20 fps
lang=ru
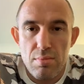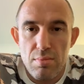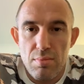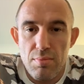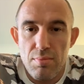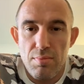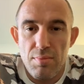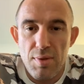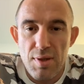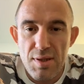
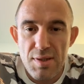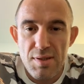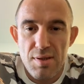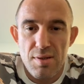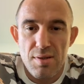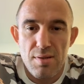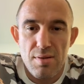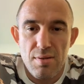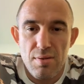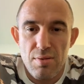
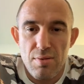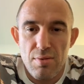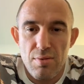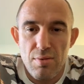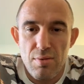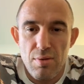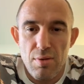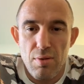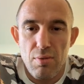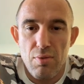месяц,
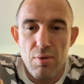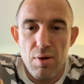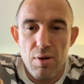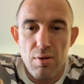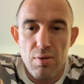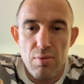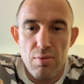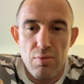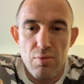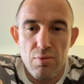а
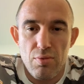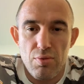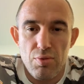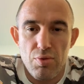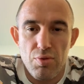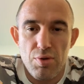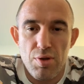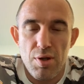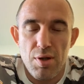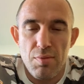у
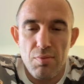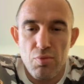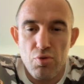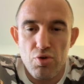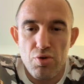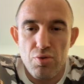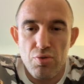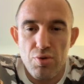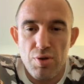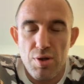других
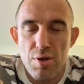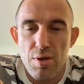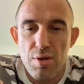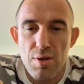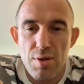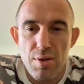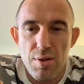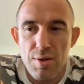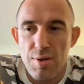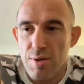может
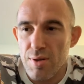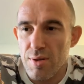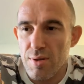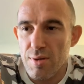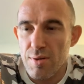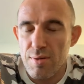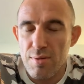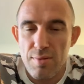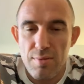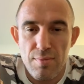
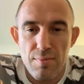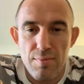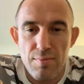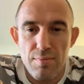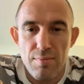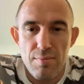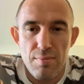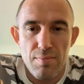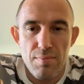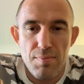уйти
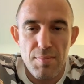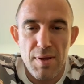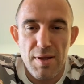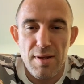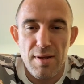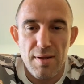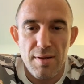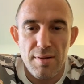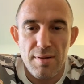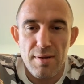5
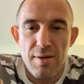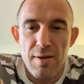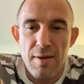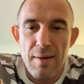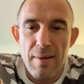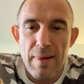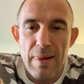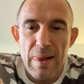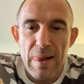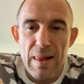лет.
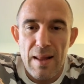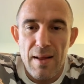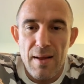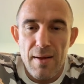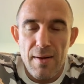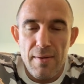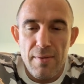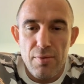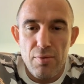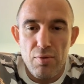
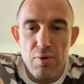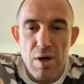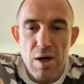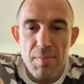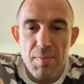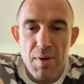Но, как